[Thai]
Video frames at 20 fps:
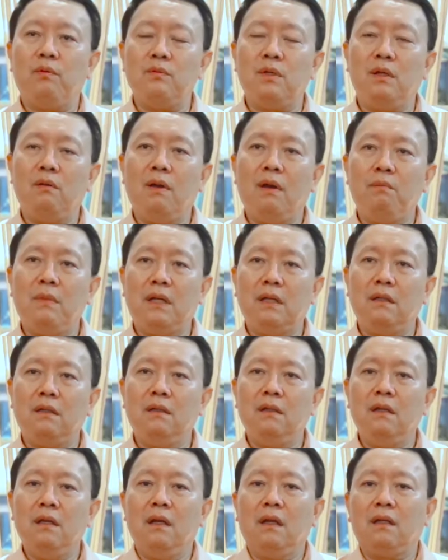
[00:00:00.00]
ผมคิดว่ามัน
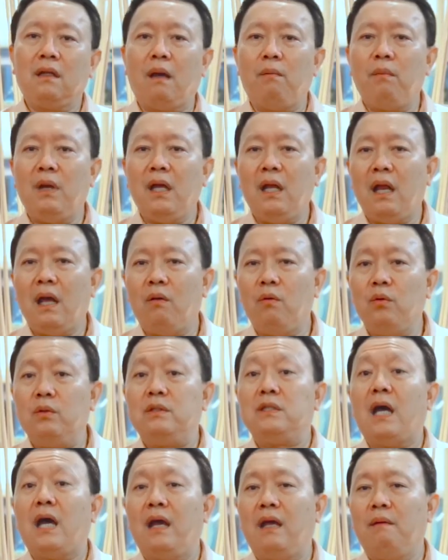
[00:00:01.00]
ทำให้เราอุ่
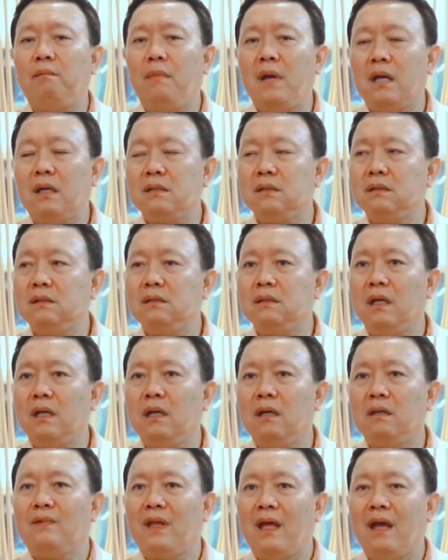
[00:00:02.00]
นใจมากขึ้น
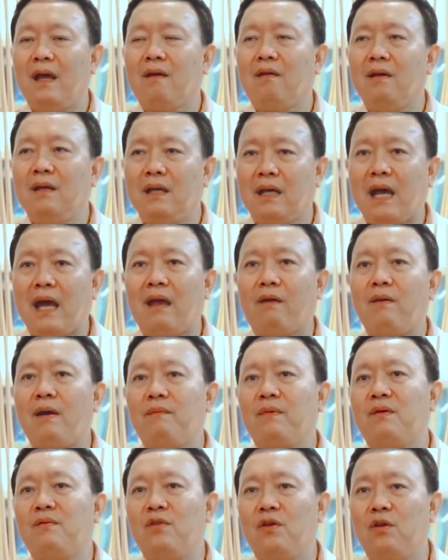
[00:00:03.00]
นะฮะก็เลยคลายควา
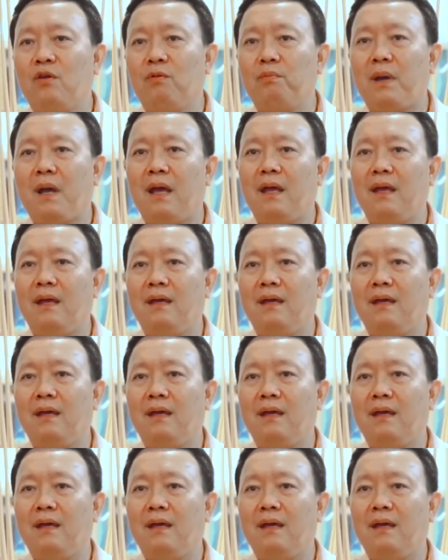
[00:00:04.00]
มกังวลลงไป